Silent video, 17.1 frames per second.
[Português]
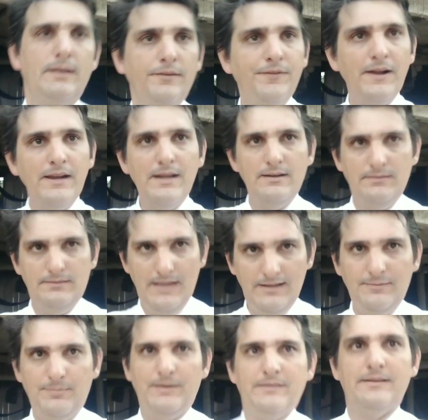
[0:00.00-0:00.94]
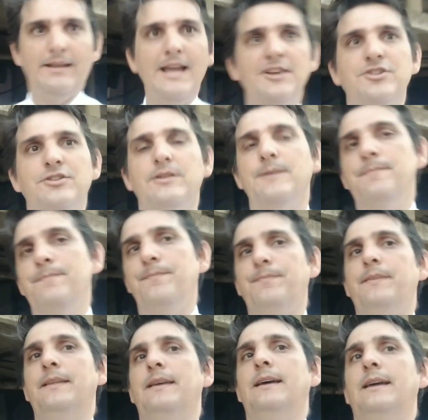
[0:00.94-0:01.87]
E falando desse presidente,
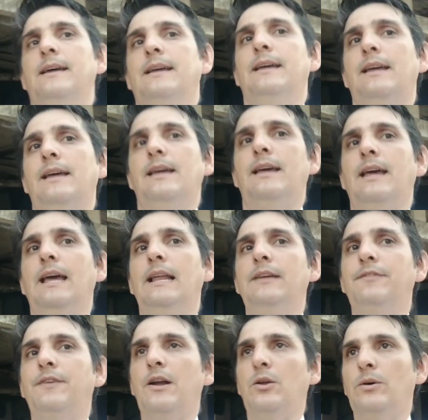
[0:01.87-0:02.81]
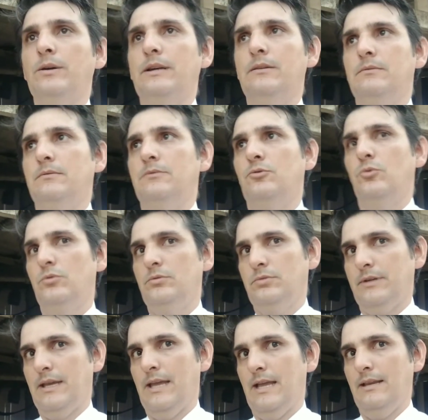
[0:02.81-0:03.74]
ele falou que num
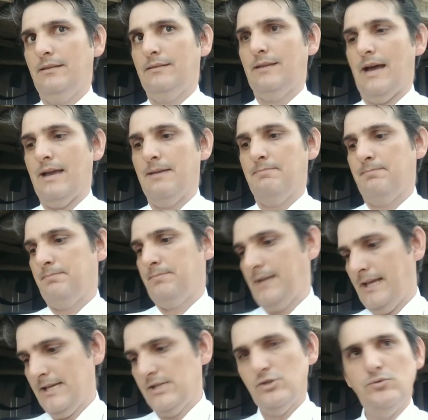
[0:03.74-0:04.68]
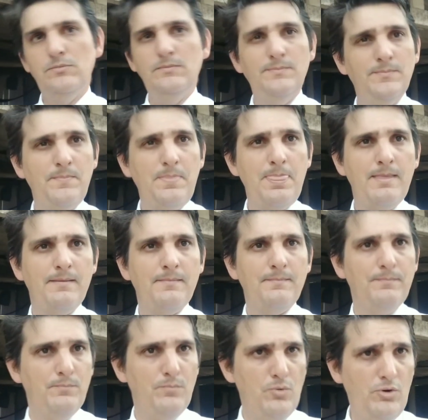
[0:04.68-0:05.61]
culto que ele sai preso,
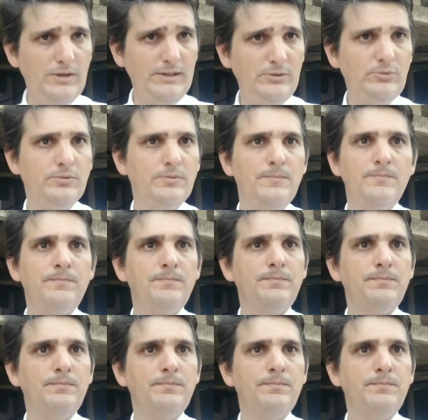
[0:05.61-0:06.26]
morto